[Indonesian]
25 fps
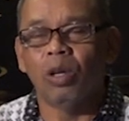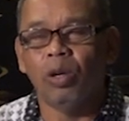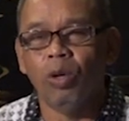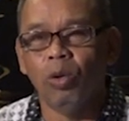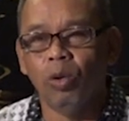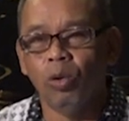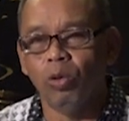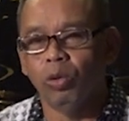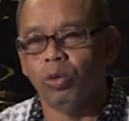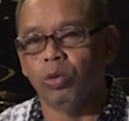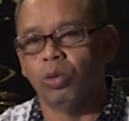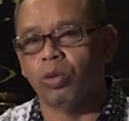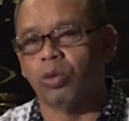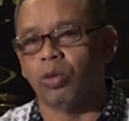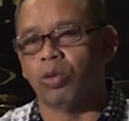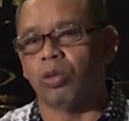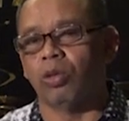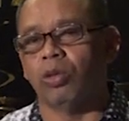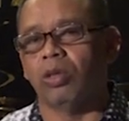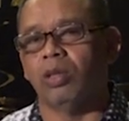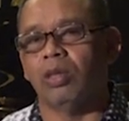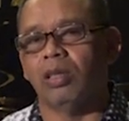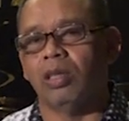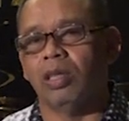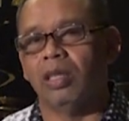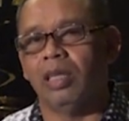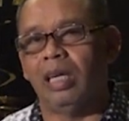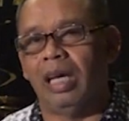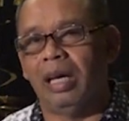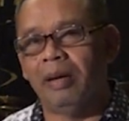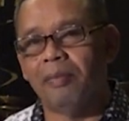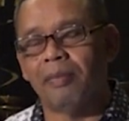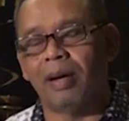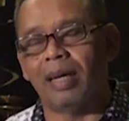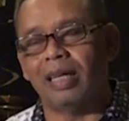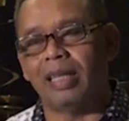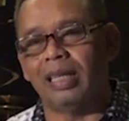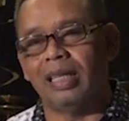luntur
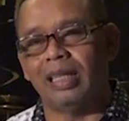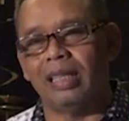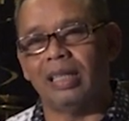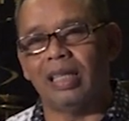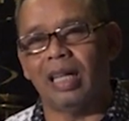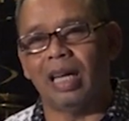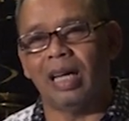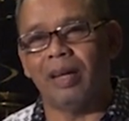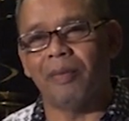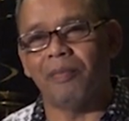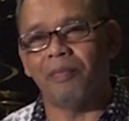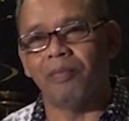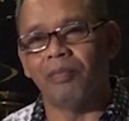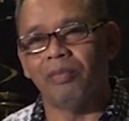iman kita.